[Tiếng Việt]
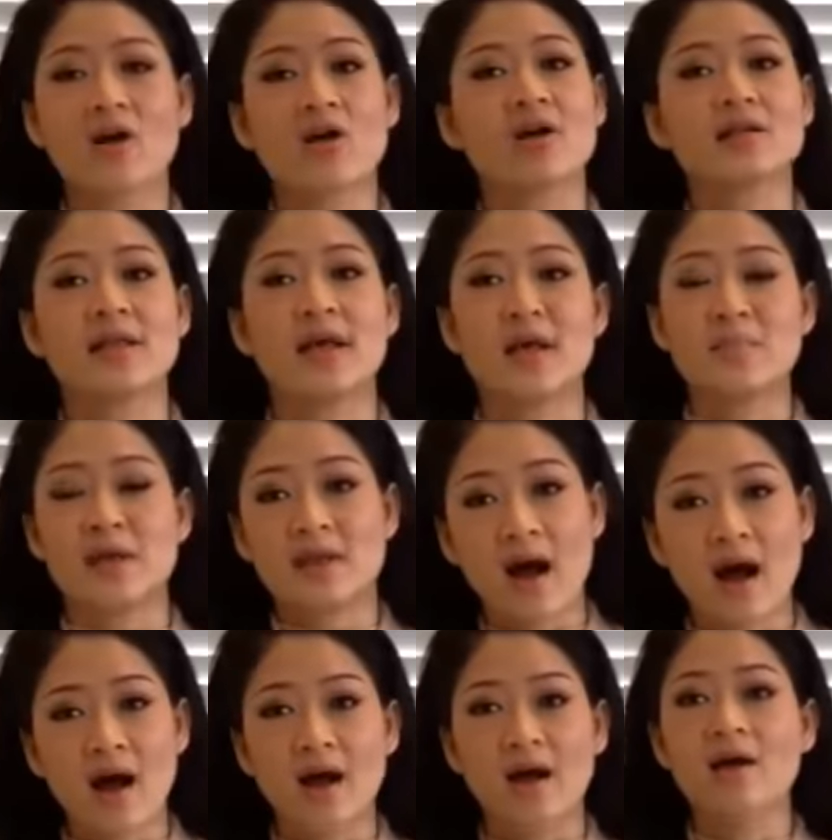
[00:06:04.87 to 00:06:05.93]
họ có thể bị
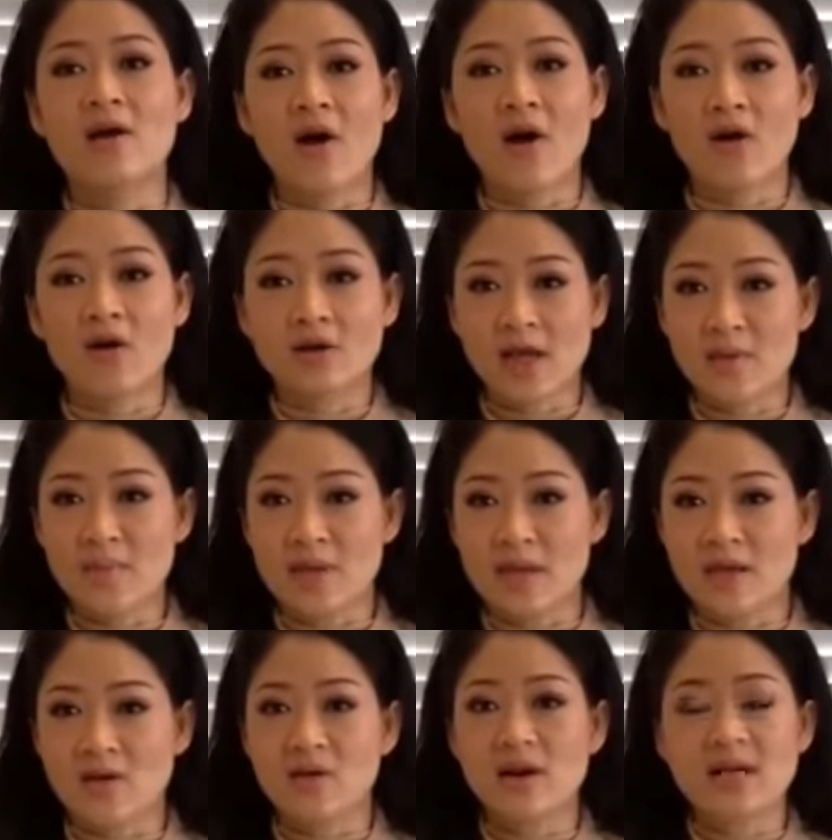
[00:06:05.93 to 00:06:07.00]
thận, họ có thể bị
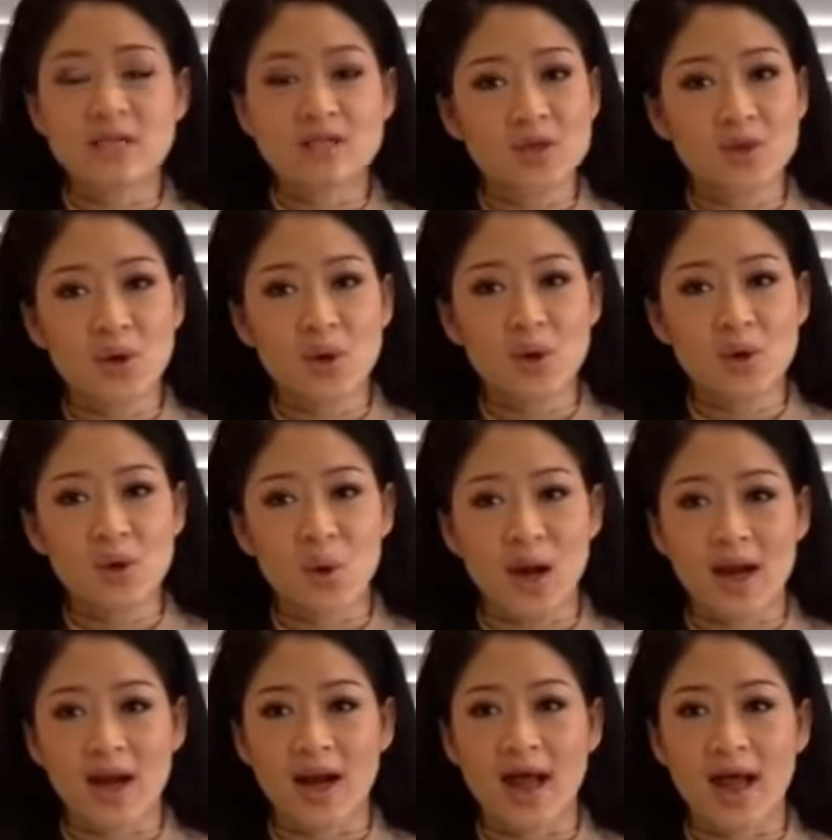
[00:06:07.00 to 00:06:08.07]
cholesterol
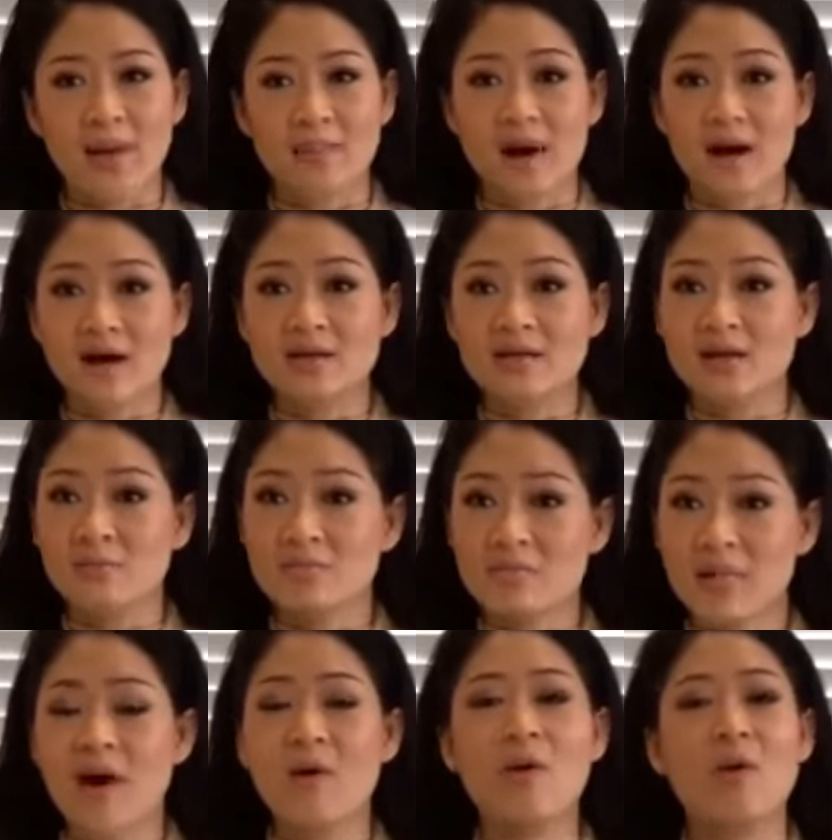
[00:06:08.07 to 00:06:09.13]
hoặc là mỡ trong
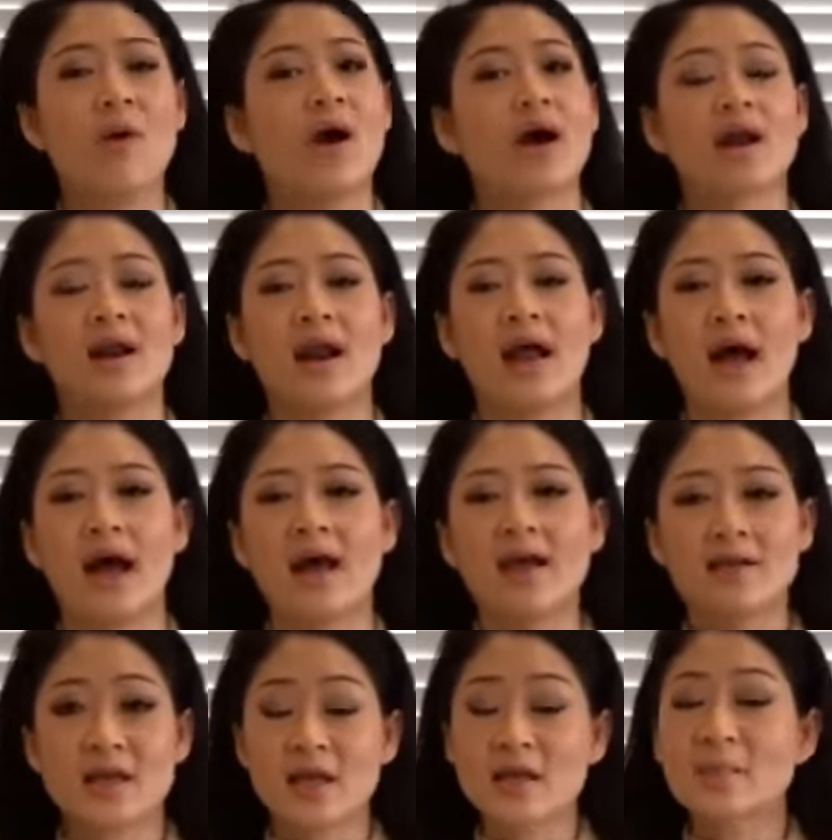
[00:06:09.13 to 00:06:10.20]
máu hoặc là
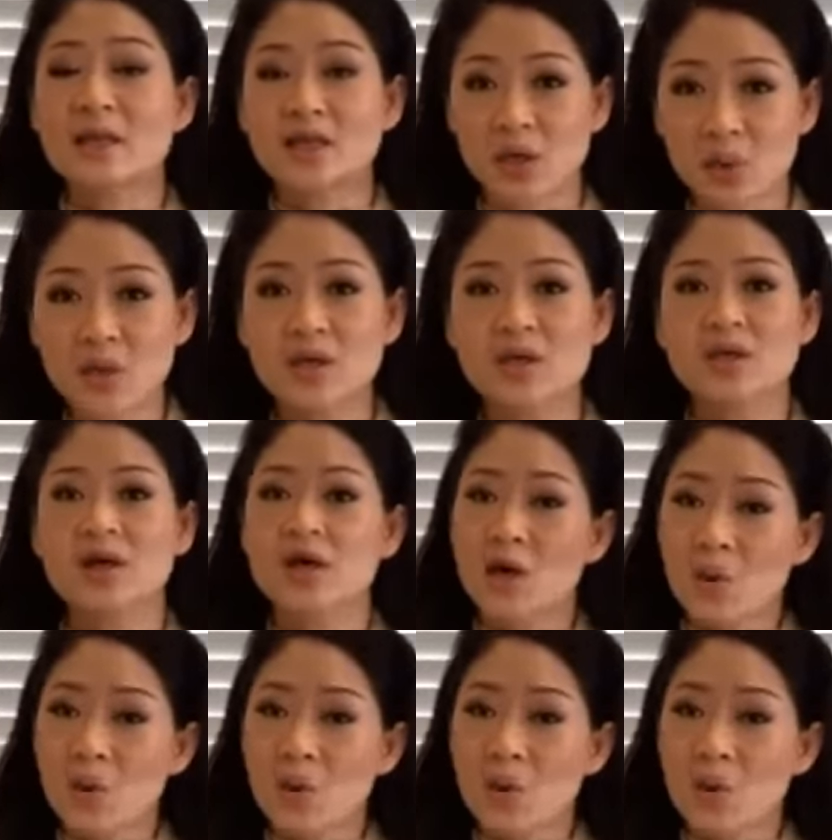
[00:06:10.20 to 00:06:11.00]
những cái bệnh tiểu đường.